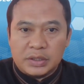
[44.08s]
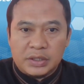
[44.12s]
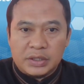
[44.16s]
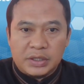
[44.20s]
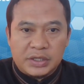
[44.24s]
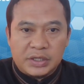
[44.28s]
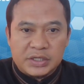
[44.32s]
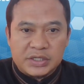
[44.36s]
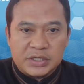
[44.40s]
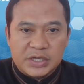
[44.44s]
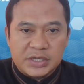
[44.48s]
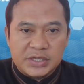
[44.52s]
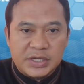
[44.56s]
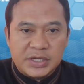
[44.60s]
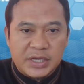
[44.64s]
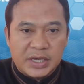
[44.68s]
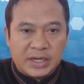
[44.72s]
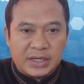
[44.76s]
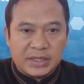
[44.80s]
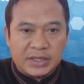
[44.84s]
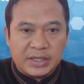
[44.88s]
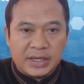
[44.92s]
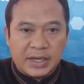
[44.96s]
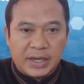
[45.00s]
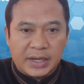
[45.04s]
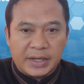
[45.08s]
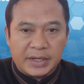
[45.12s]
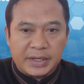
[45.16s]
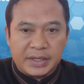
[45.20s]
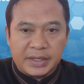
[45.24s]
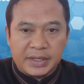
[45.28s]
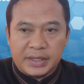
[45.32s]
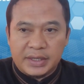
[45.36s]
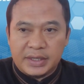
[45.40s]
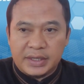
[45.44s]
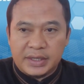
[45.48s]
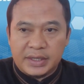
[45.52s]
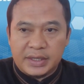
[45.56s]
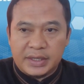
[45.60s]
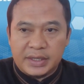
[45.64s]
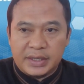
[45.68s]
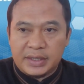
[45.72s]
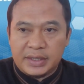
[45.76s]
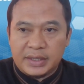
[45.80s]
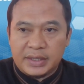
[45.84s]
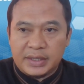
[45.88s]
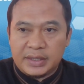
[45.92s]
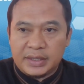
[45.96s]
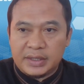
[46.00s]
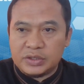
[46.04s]
Di sesi yang ketiga ini
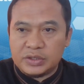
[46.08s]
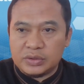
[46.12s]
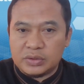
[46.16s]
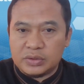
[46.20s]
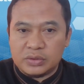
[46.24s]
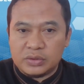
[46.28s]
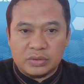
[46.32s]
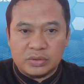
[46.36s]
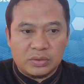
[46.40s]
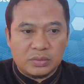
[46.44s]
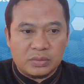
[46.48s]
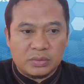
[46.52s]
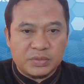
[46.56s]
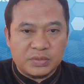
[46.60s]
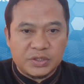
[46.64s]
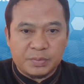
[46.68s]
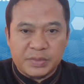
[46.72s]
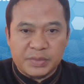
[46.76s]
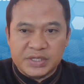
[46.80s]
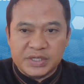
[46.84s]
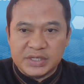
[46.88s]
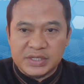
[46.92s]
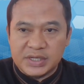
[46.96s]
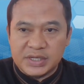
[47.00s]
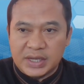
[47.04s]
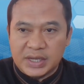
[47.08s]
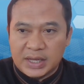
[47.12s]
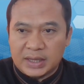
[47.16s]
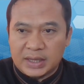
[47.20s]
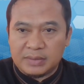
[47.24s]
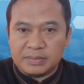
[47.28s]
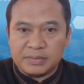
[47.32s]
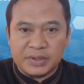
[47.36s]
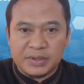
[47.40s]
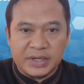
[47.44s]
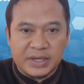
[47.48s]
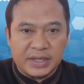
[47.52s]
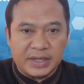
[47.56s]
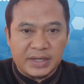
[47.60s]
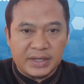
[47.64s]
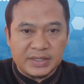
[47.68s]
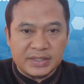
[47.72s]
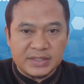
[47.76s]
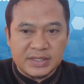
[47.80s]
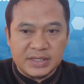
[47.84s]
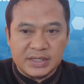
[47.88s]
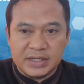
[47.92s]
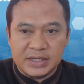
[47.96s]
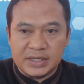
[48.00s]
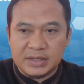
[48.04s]
cukup spesial,
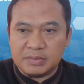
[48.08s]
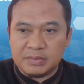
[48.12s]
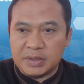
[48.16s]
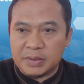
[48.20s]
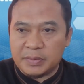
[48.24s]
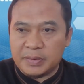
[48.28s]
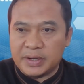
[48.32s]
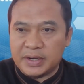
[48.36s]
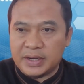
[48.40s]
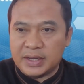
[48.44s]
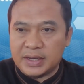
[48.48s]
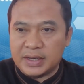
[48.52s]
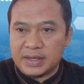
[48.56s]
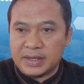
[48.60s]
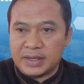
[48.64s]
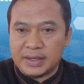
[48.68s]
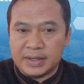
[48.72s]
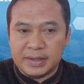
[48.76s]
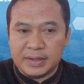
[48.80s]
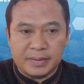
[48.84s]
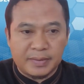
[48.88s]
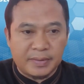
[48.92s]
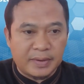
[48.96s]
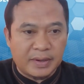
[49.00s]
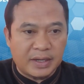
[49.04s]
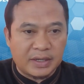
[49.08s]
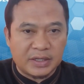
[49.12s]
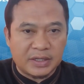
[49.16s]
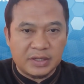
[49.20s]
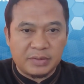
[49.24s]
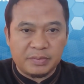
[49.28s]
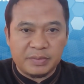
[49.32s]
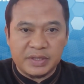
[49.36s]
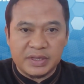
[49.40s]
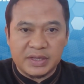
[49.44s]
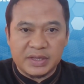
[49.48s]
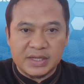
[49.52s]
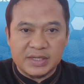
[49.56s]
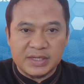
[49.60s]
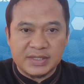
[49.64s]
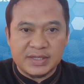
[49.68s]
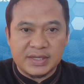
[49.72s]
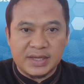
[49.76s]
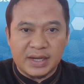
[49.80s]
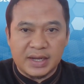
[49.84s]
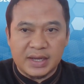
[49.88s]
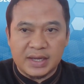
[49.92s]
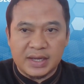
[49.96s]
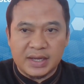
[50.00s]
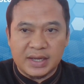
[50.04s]
mungkin sedikit berbeda dengan
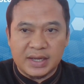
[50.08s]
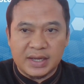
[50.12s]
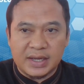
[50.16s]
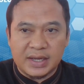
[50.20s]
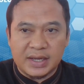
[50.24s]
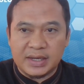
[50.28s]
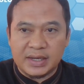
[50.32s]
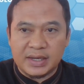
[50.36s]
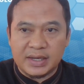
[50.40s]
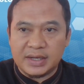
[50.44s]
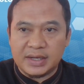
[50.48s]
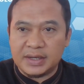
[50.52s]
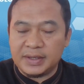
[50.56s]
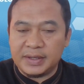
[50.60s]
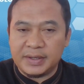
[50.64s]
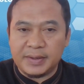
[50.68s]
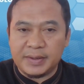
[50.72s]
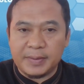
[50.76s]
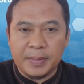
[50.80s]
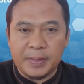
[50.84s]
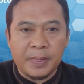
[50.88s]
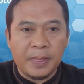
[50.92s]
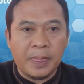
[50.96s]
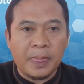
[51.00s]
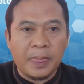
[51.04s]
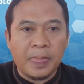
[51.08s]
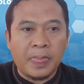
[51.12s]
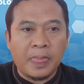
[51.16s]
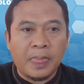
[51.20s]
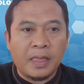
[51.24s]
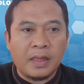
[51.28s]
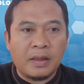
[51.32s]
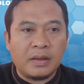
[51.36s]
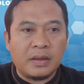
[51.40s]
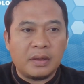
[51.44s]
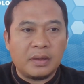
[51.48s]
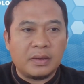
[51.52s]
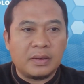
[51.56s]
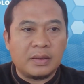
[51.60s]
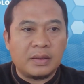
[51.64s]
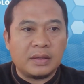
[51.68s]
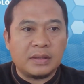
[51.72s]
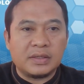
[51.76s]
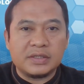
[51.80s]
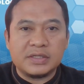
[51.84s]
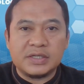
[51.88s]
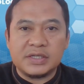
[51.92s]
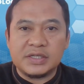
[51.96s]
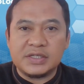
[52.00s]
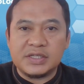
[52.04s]
aktivitas yang ada di
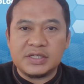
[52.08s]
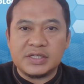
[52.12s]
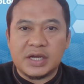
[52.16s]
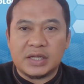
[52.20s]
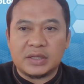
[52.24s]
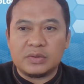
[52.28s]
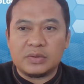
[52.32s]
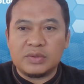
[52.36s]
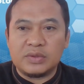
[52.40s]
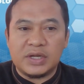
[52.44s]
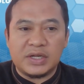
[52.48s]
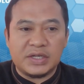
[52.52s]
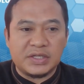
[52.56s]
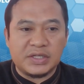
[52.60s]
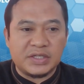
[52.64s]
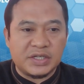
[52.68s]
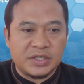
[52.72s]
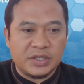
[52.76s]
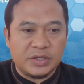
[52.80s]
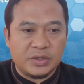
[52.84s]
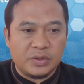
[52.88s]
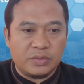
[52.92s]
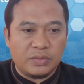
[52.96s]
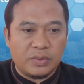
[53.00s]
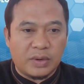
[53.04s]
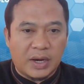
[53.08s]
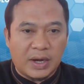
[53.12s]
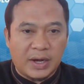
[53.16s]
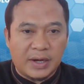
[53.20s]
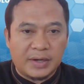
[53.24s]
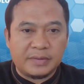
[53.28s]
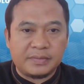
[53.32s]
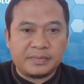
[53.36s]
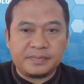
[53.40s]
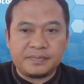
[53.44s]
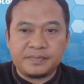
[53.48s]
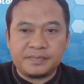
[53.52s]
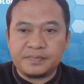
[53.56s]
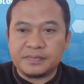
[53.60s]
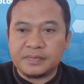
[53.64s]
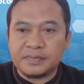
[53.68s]
sesi satu dan sesi dua.